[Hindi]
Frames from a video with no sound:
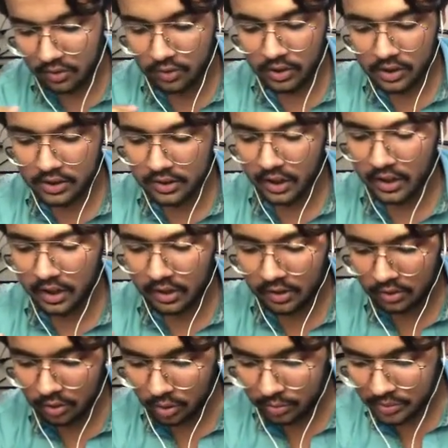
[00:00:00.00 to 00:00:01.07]
चार सौ किल्स
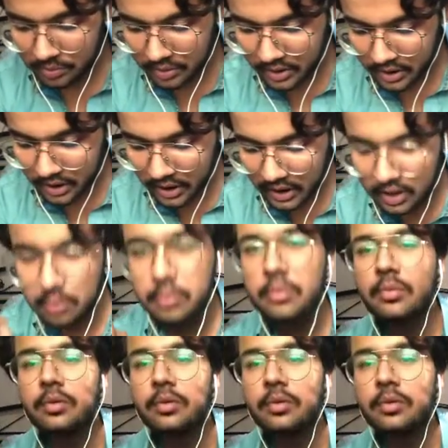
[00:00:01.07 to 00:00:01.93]
करने थे तो हमें फिर ये